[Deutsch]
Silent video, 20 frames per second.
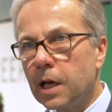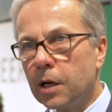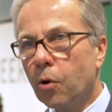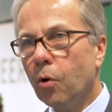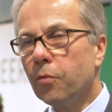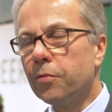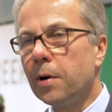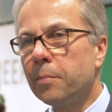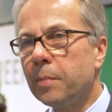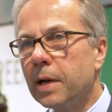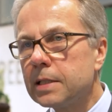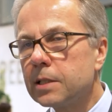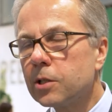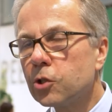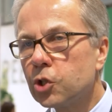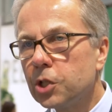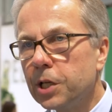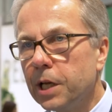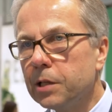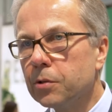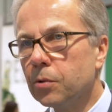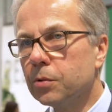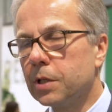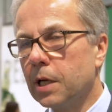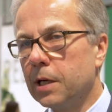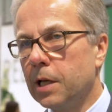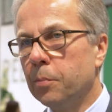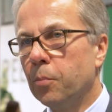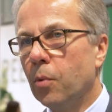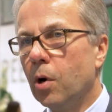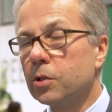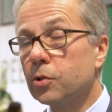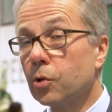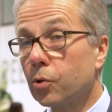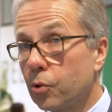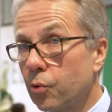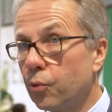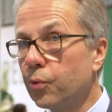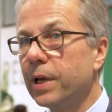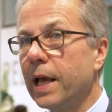Die Hannover Messe steht unter dem
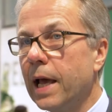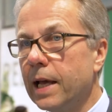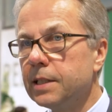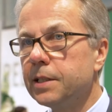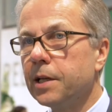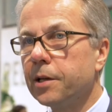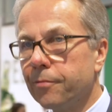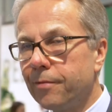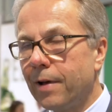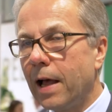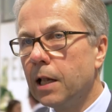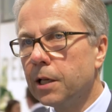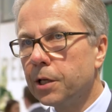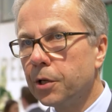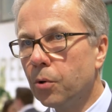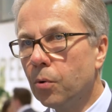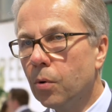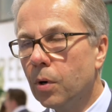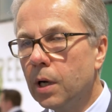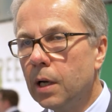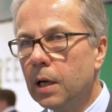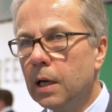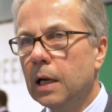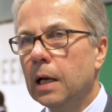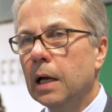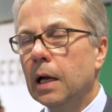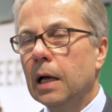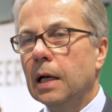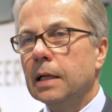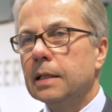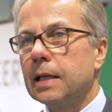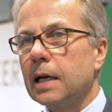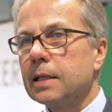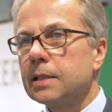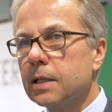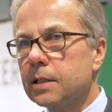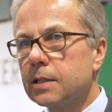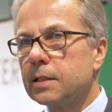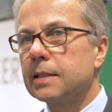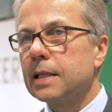Motto Creating Value.
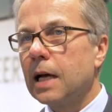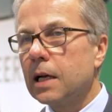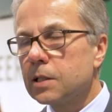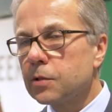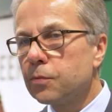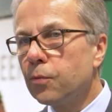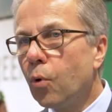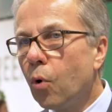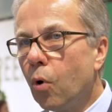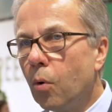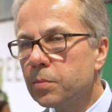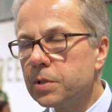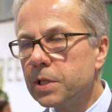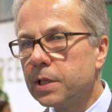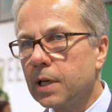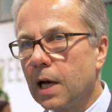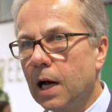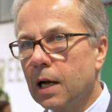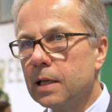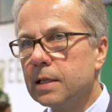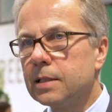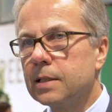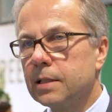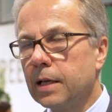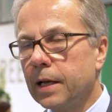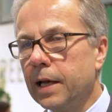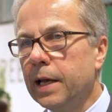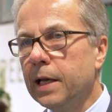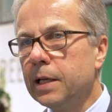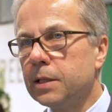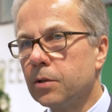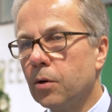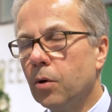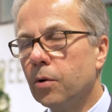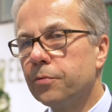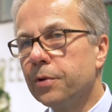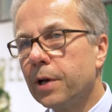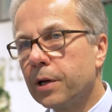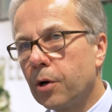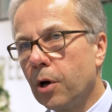Das ist das, worum sich alles dreht
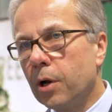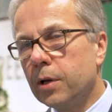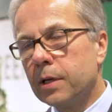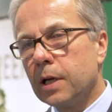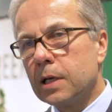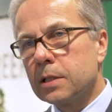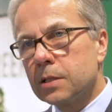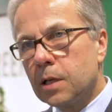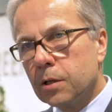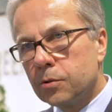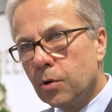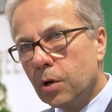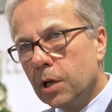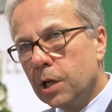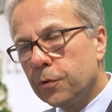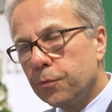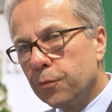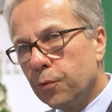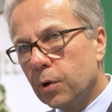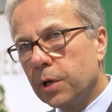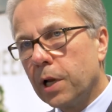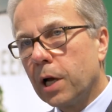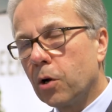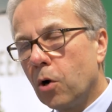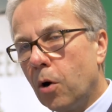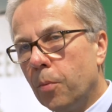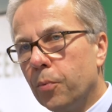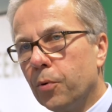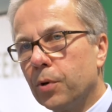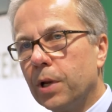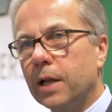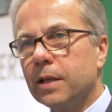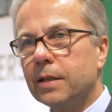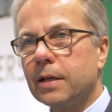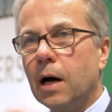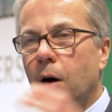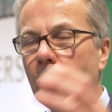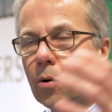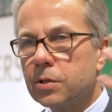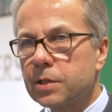und wir können das natürlich von der
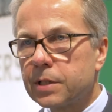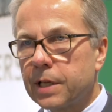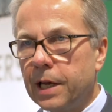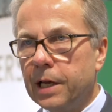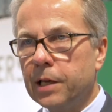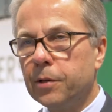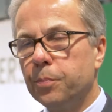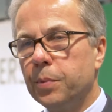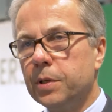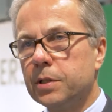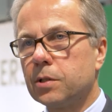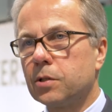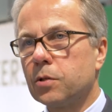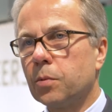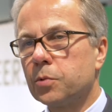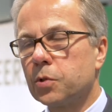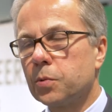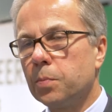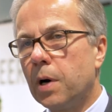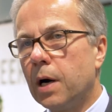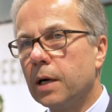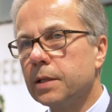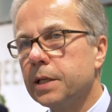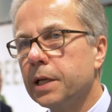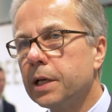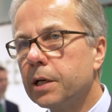Komponente ausgehend bis zum Smart